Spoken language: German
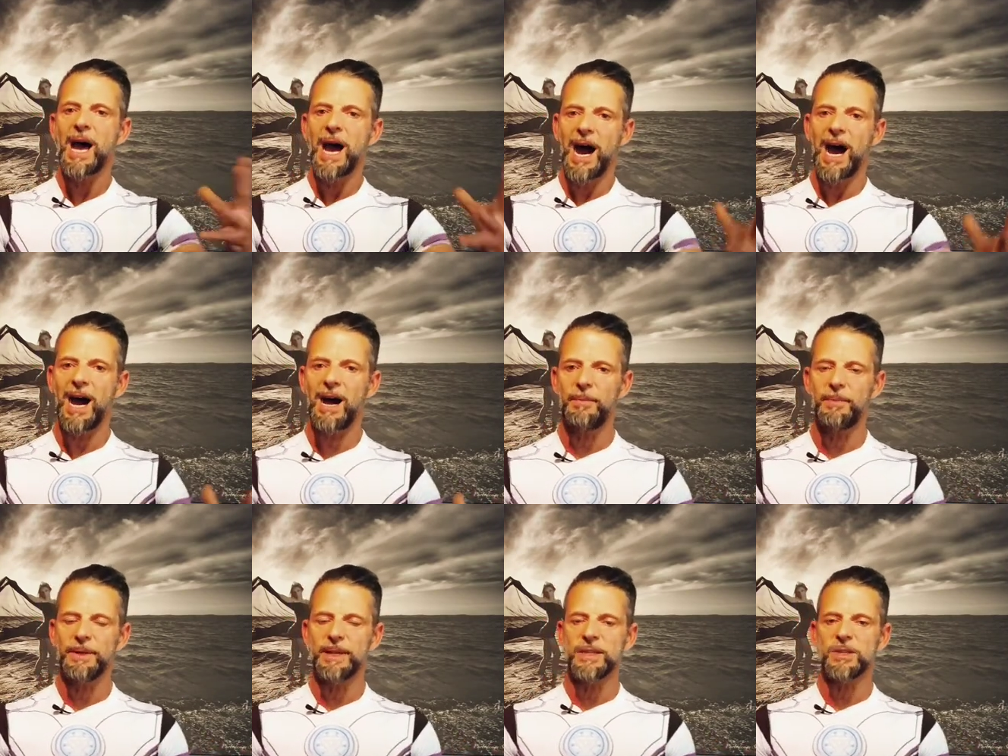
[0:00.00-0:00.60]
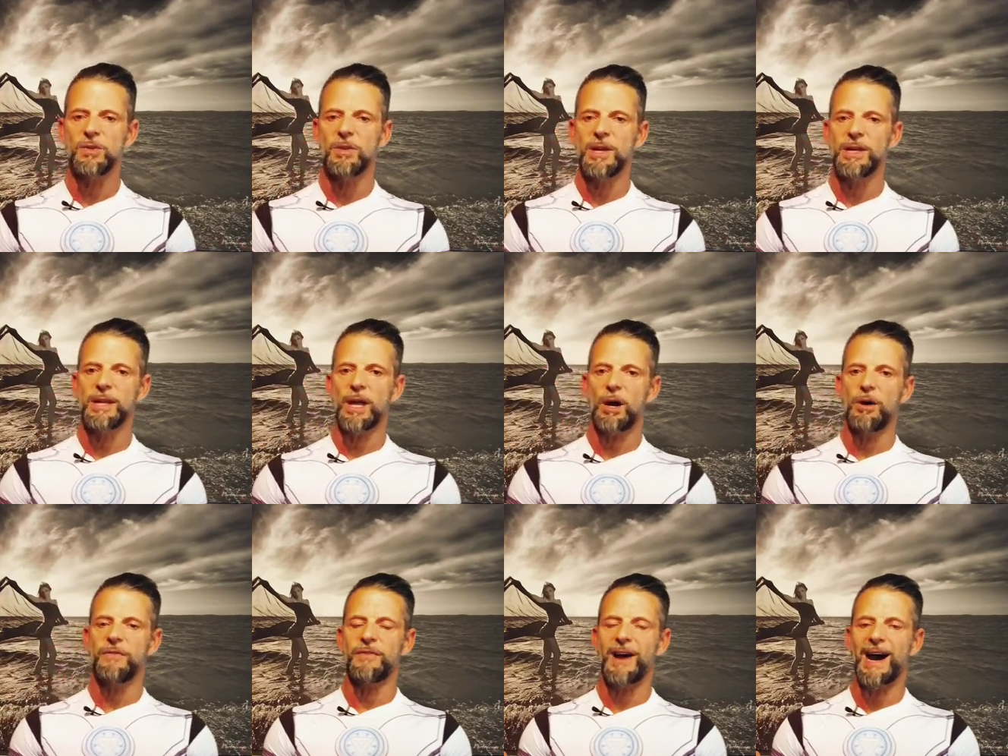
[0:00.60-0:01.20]
Aber ihr solltet
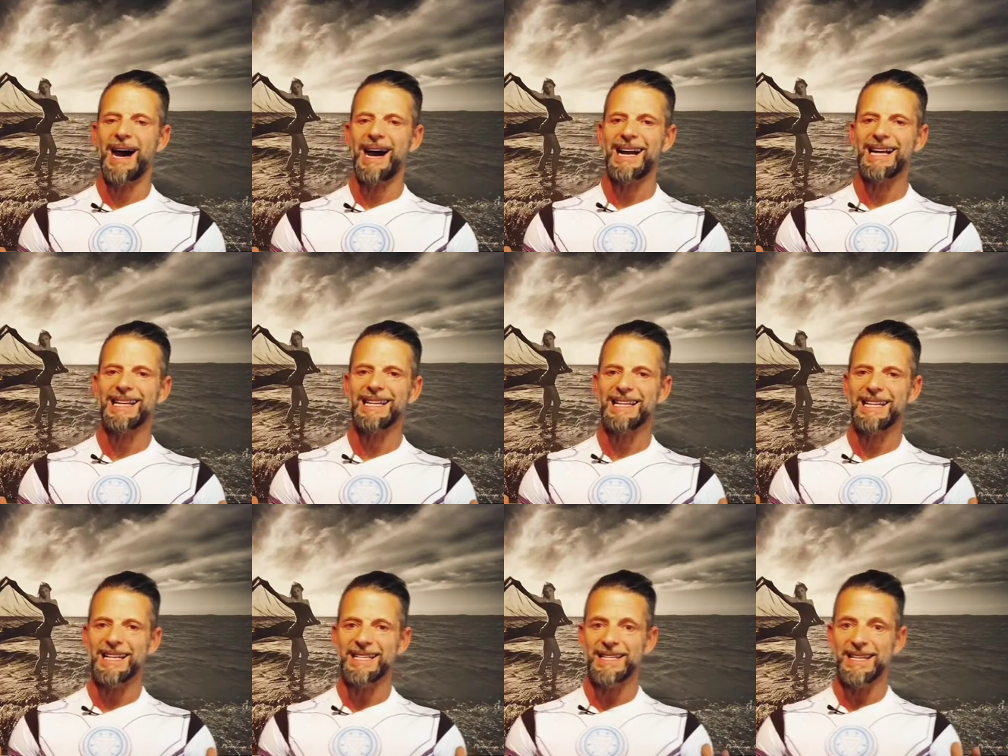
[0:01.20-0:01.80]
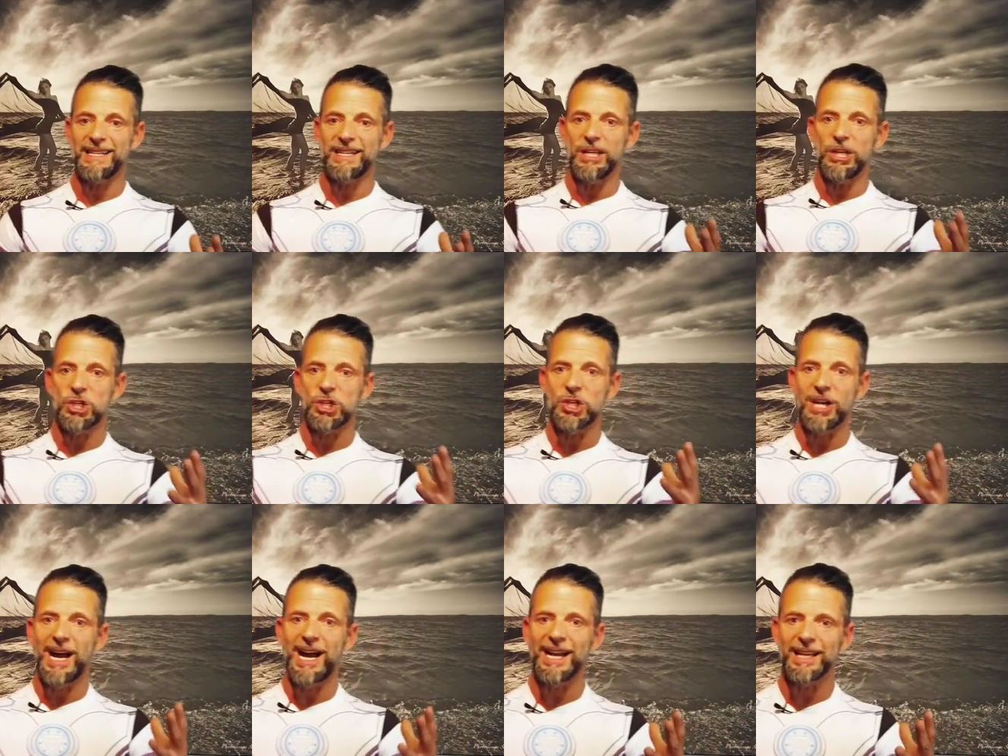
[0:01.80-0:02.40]
darauf achten, dass ihr die
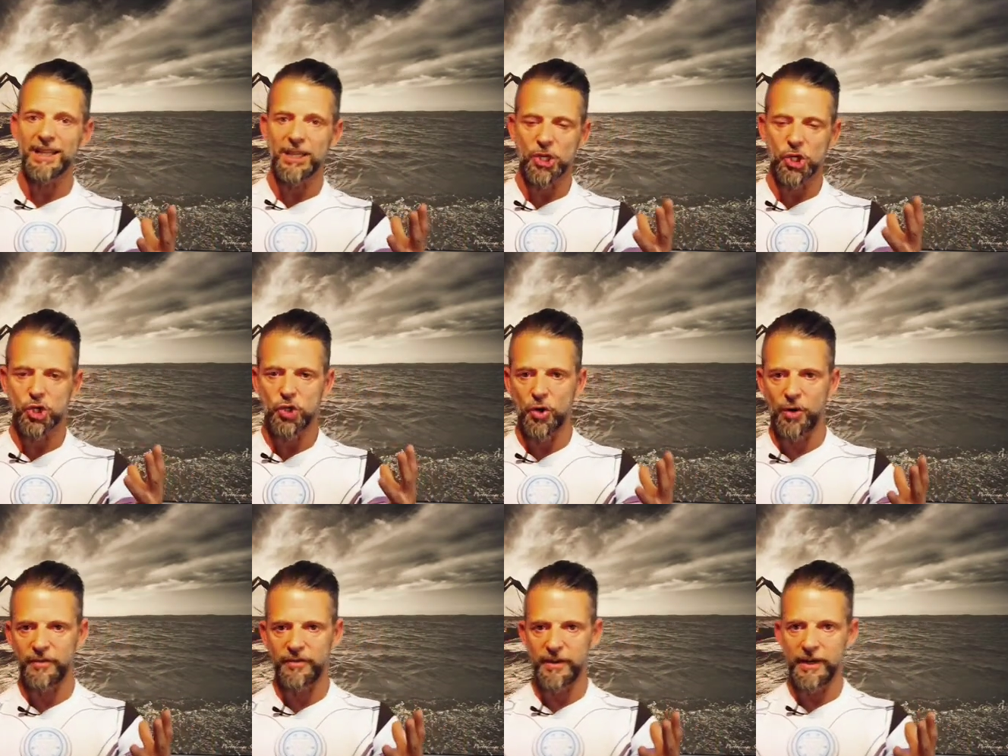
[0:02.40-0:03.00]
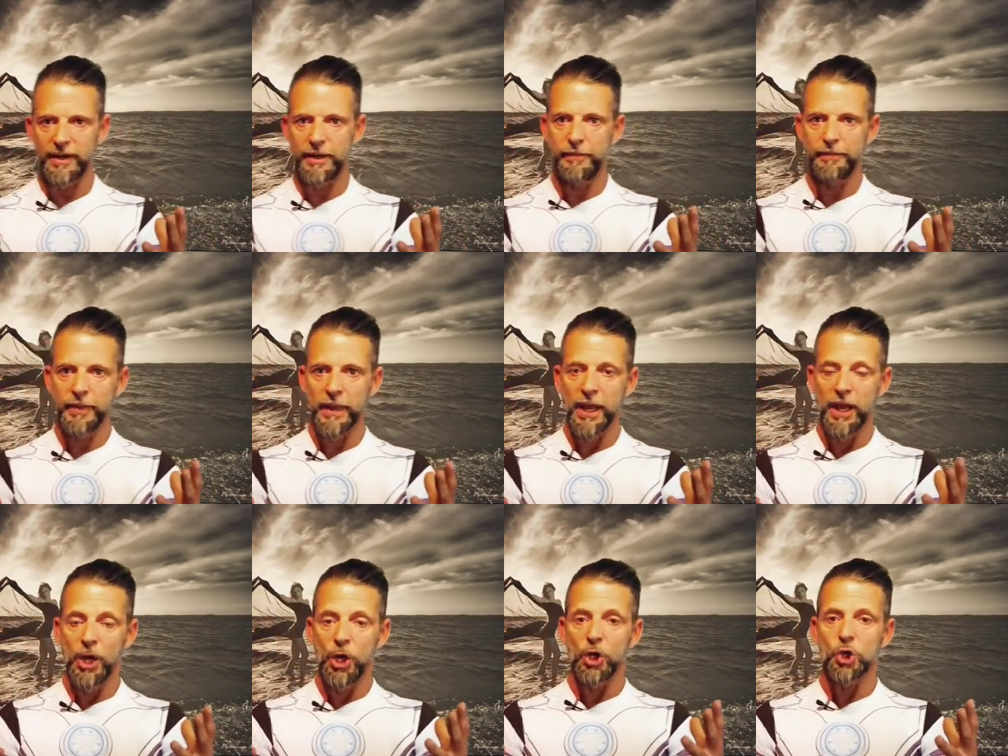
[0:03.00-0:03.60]
Schadstoffe
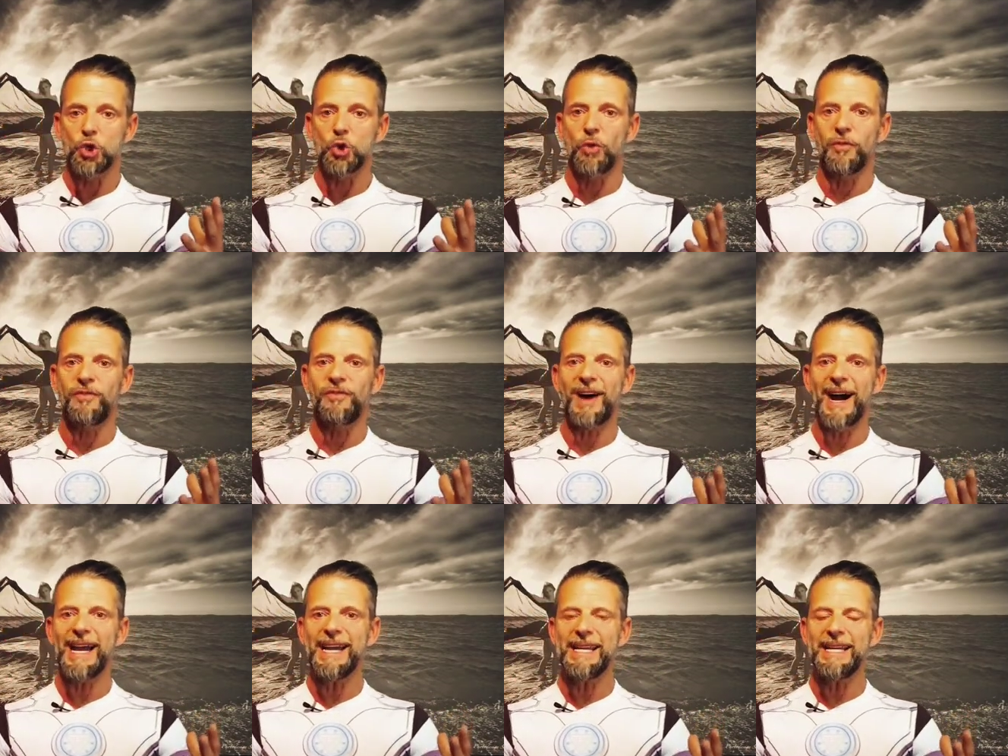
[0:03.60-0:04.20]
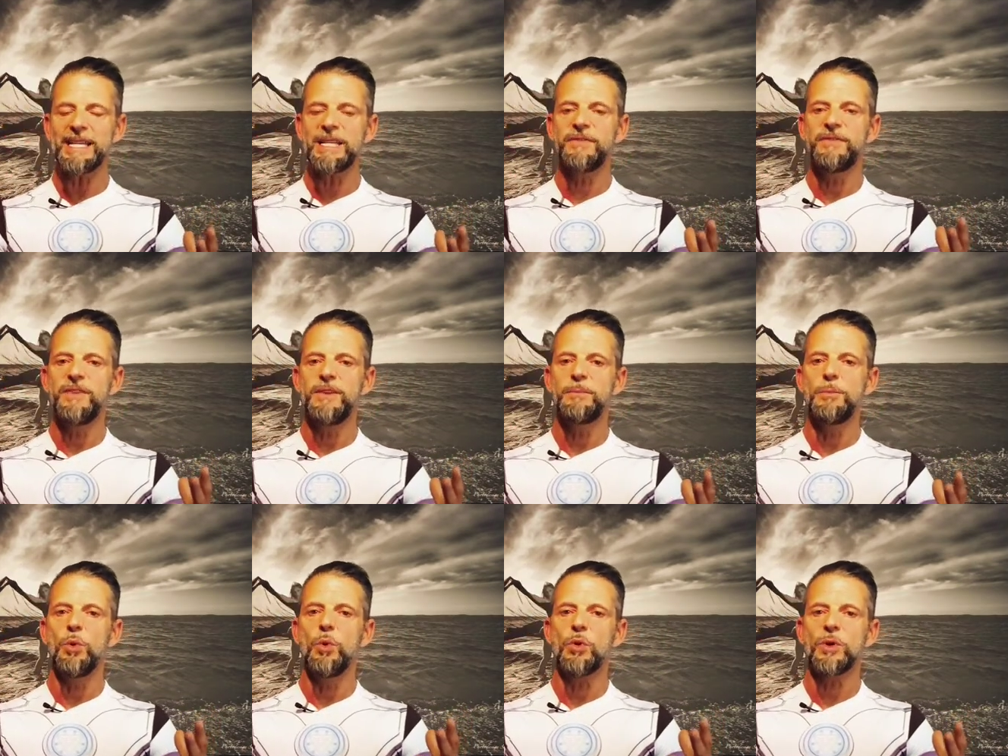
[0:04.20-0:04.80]
so weit wie
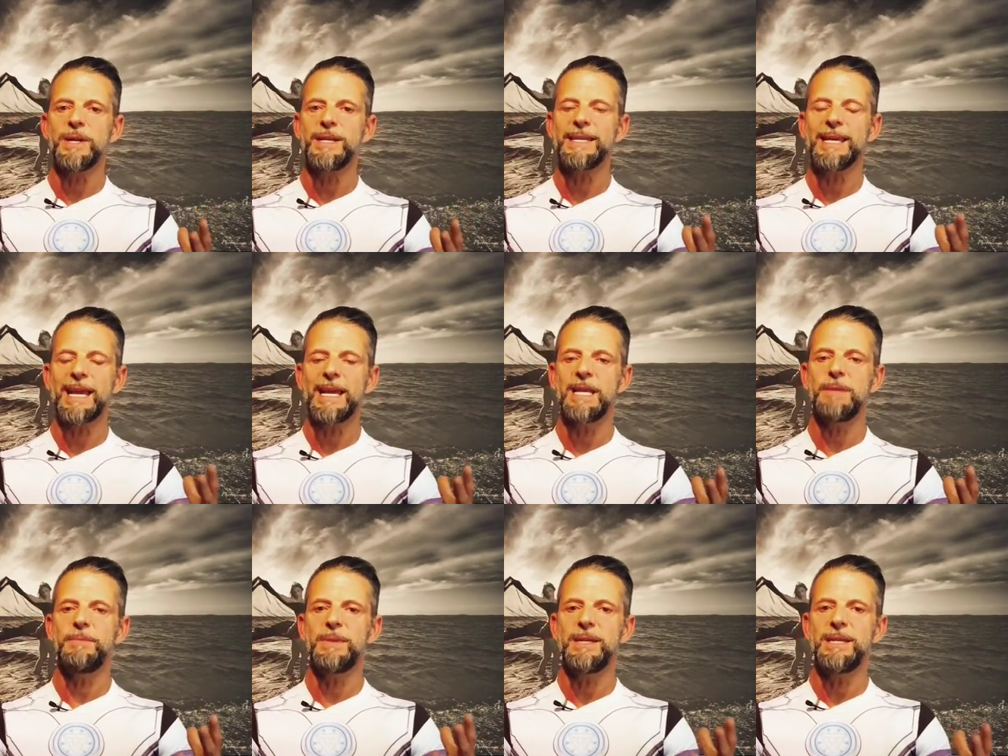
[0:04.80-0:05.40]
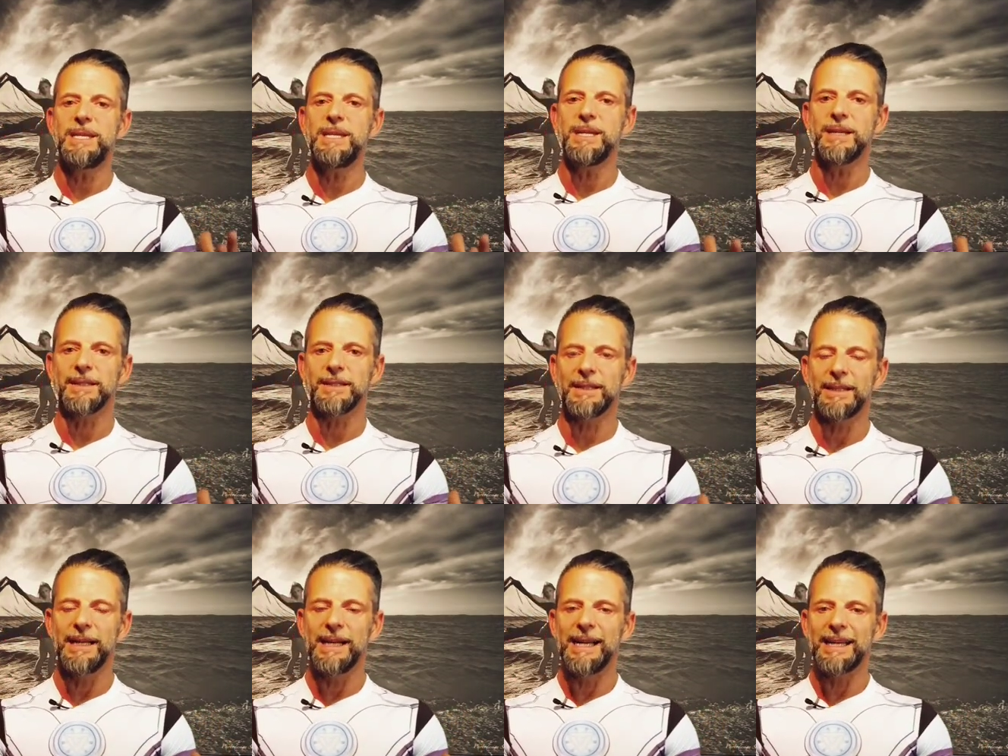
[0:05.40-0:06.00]
möglich
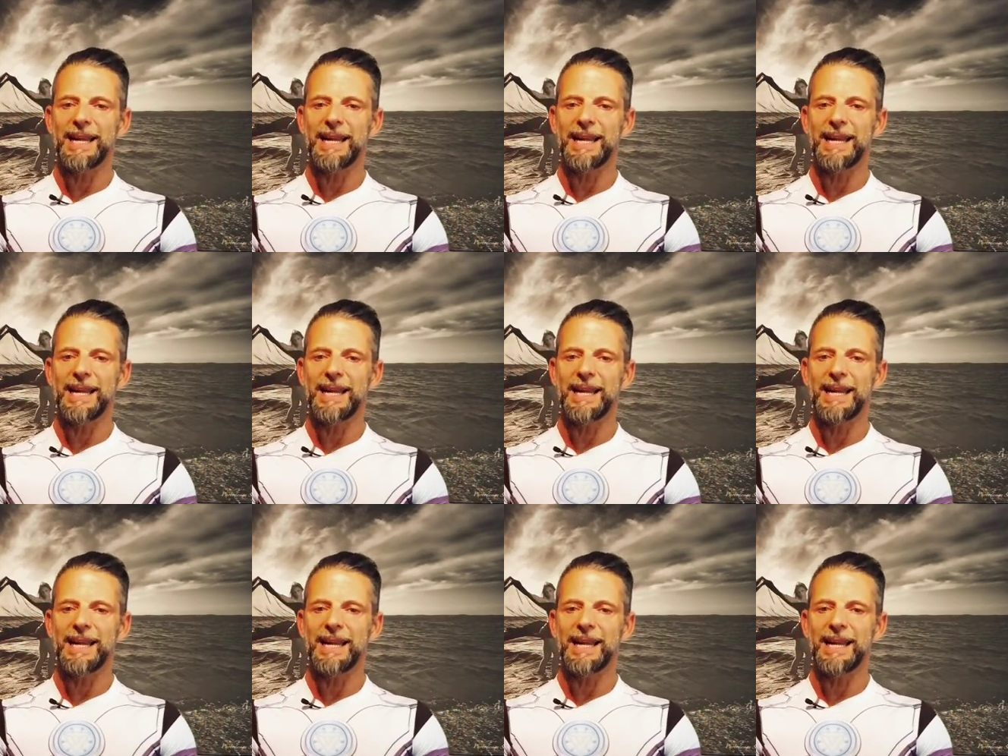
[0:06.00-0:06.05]
eliminiert.